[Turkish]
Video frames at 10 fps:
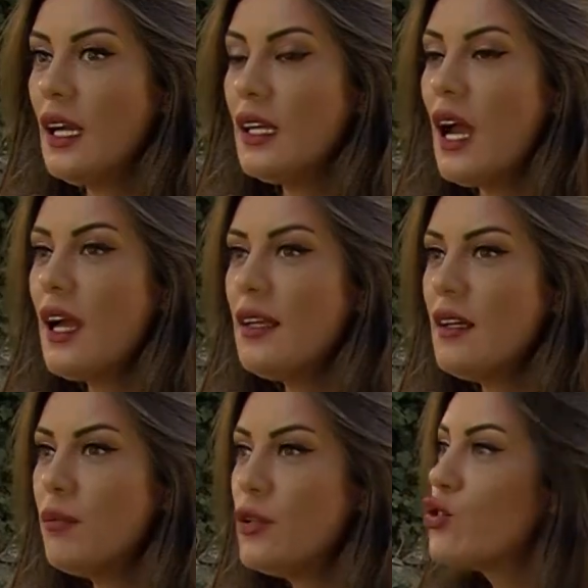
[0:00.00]
Yani
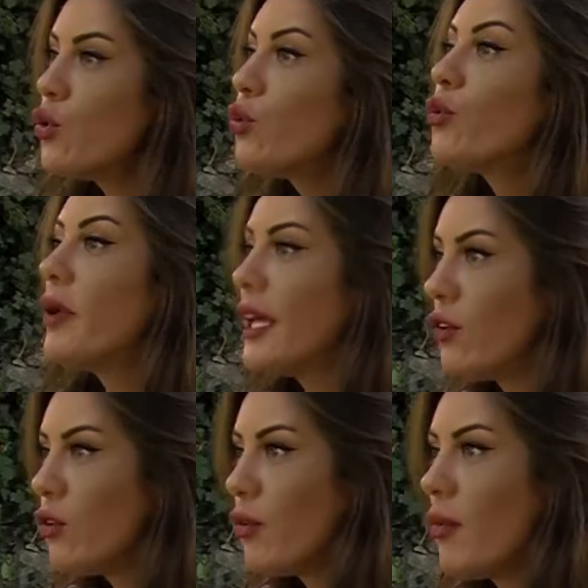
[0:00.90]
birçoğunu
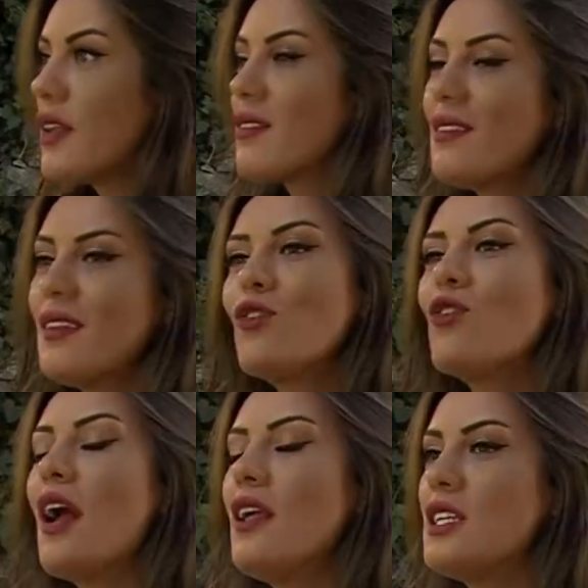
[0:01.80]
beğeniyorum aslında.
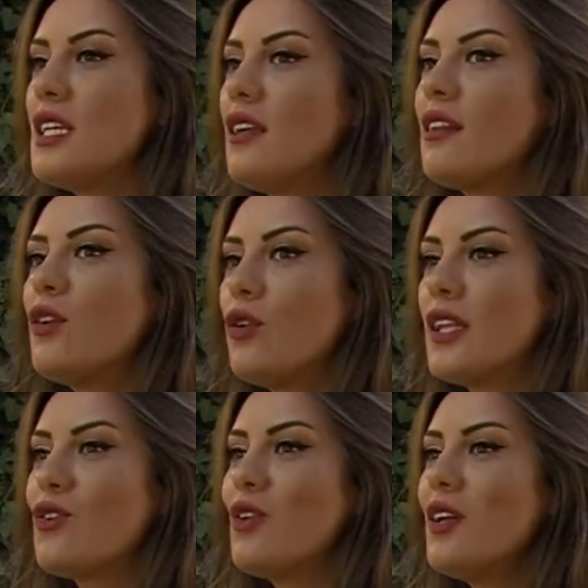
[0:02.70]
Güzel içerikler
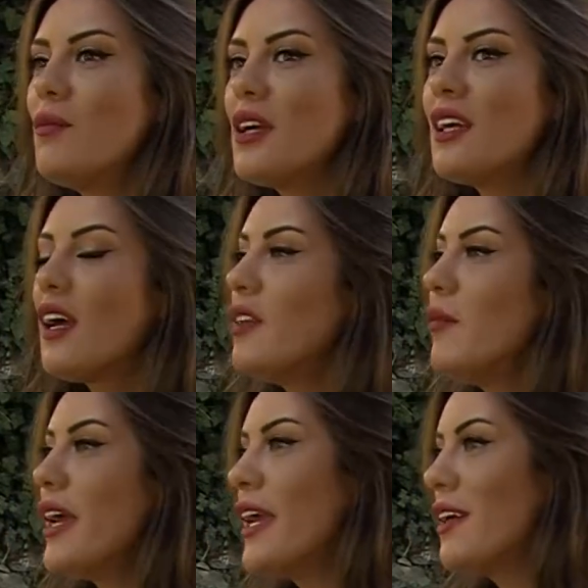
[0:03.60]
üretiyorlar ama
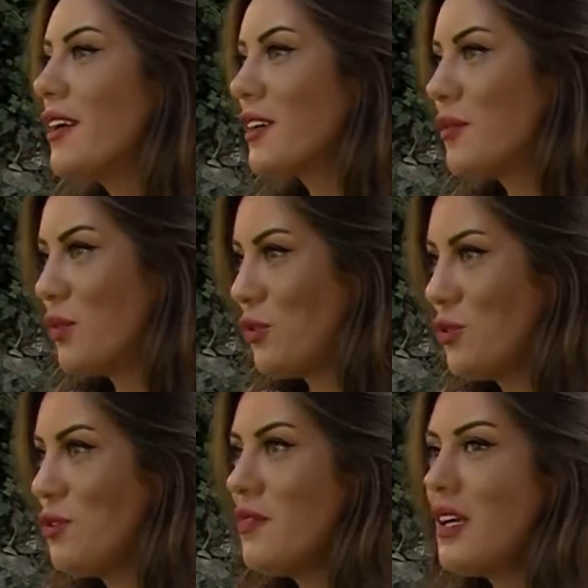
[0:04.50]
kendime en yakın
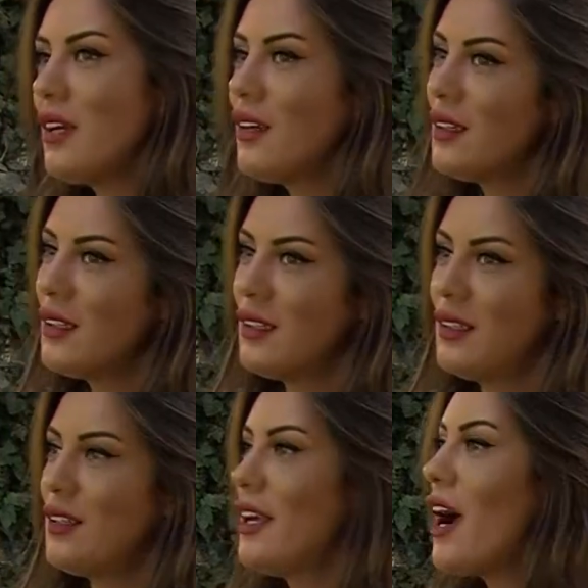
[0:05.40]
bulduğum ve e,
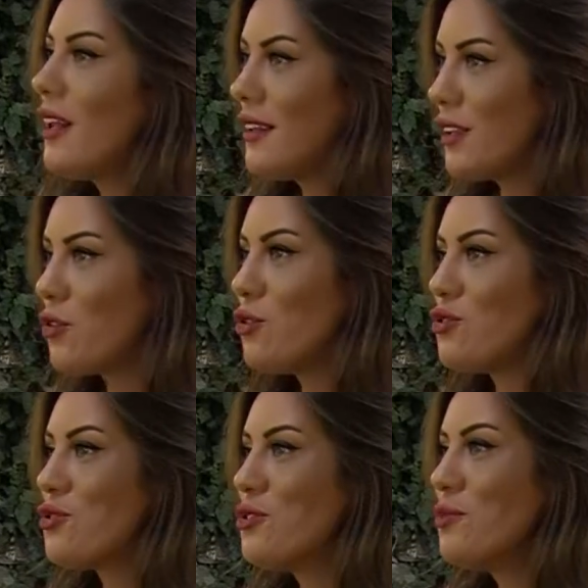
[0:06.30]
realde de
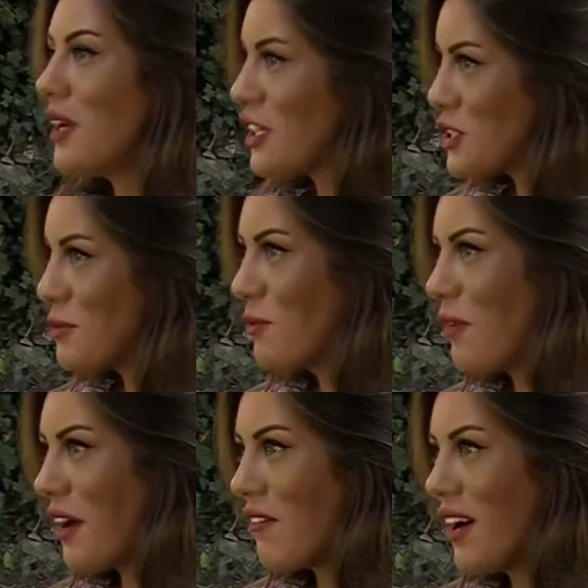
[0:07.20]
görüştüğüm Ece
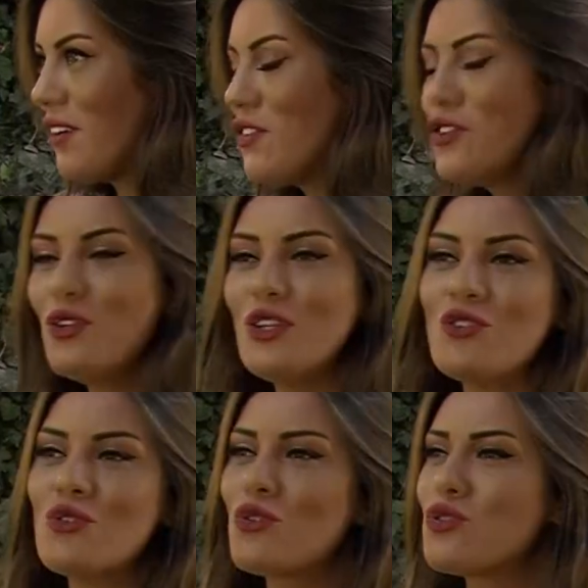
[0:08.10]
Mumay var. Videoları
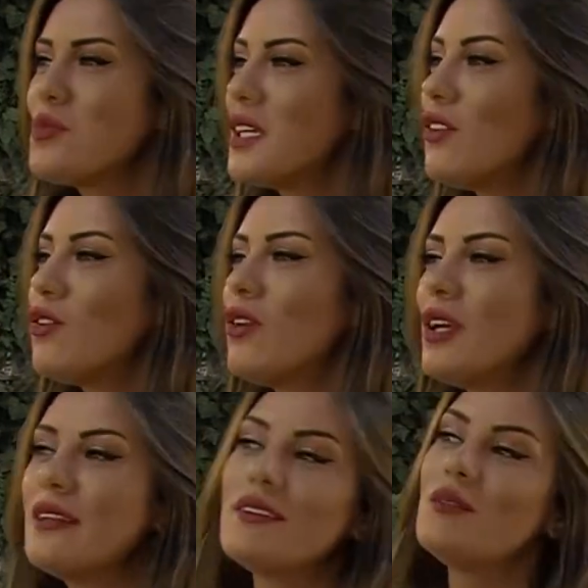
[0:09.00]
çok hoşuma gidiyor.
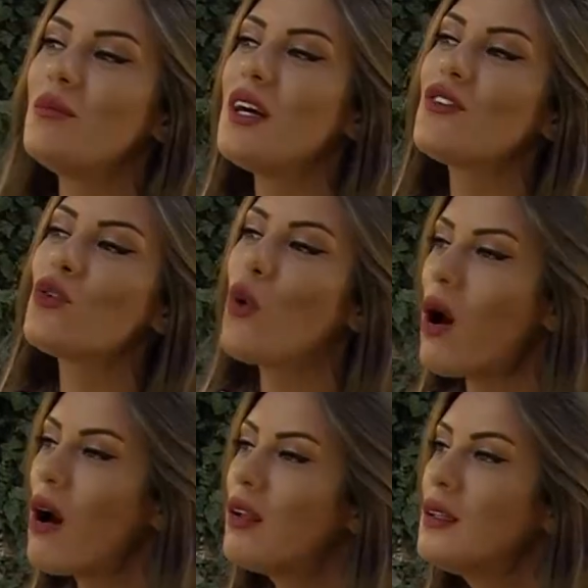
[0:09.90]
İnanılmaz
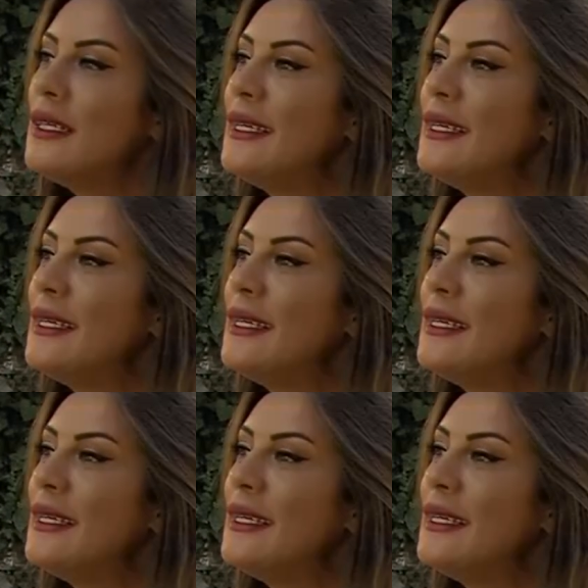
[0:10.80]
doğal,